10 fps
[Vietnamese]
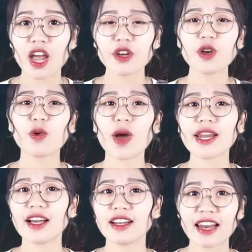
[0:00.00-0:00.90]
Đừng quên
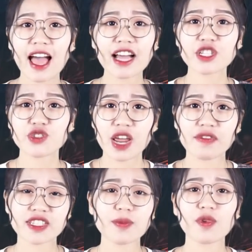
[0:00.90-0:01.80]
ấn like, share và
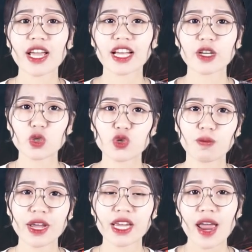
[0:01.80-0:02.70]
subscribe kênh của chúng mình
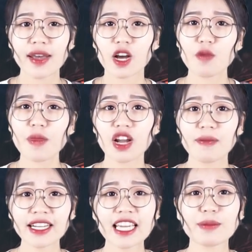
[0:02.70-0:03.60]
để không bỏ lỡ bất
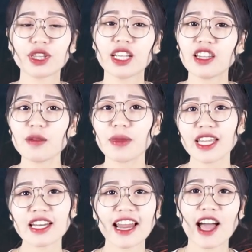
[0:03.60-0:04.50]
kỳ một tin tức mới nhất
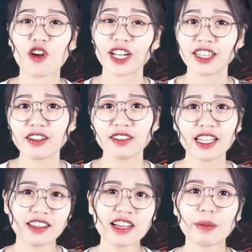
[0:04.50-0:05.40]
nào đến từ tin tức
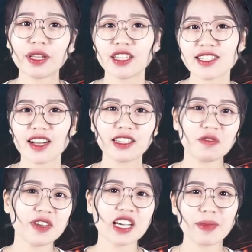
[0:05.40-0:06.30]
24 giờ TV
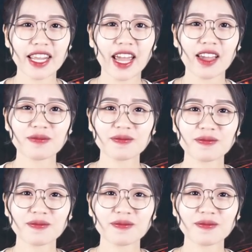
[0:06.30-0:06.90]
các bạn nhé.